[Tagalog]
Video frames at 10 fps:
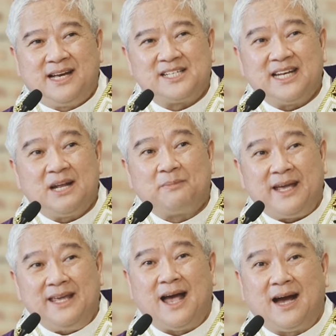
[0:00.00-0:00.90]
kasi
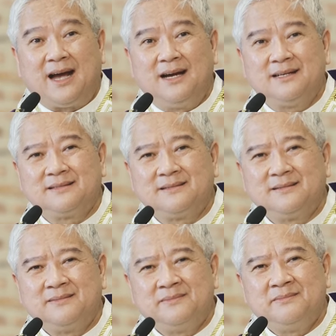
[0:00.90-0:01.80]
napahiya ka,
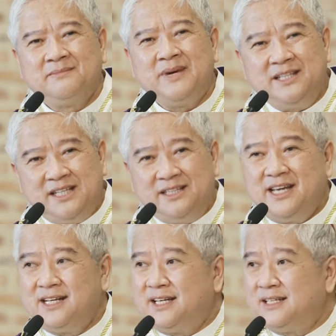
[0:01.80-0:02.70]

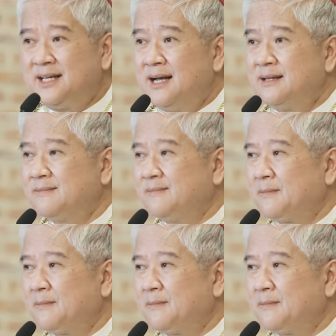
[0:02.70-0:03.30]
maintindihan kita.